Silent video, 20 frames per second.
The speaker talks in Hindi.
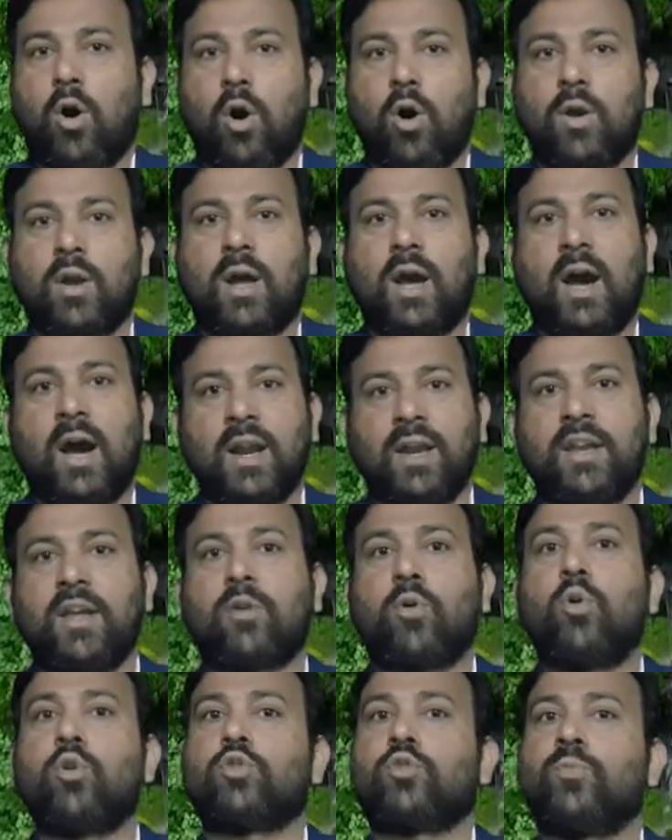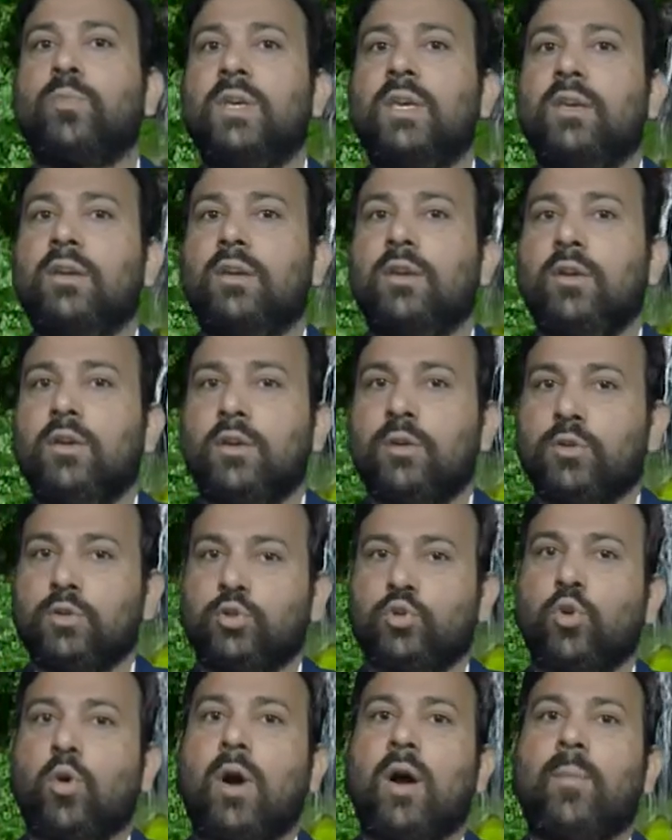और अन्य कोर्स भी
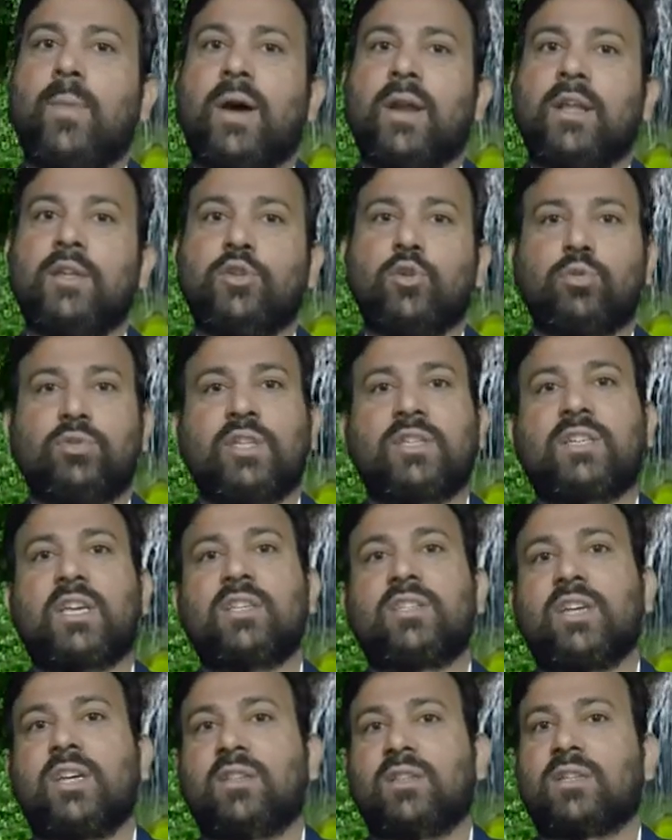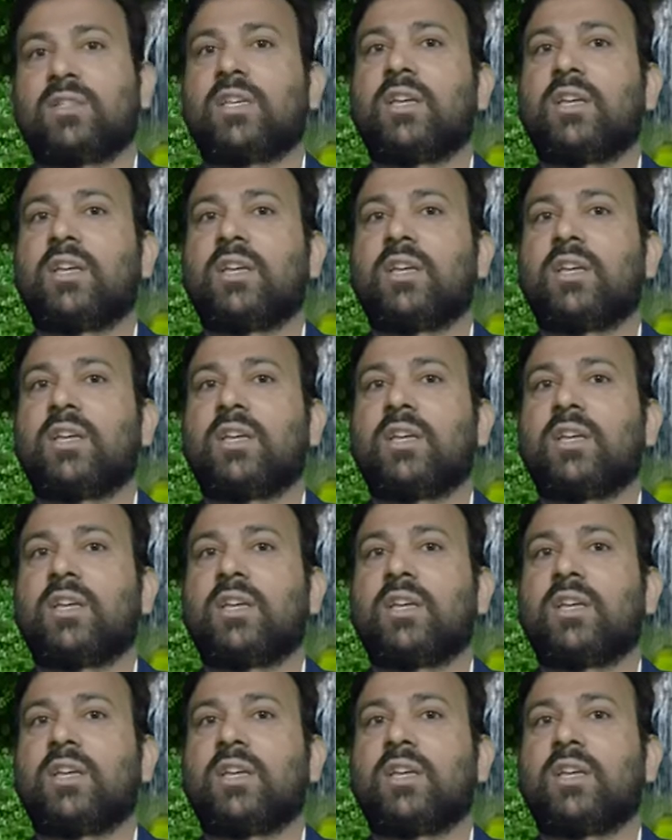जो हमारे ज्योतिष के क्षेत्र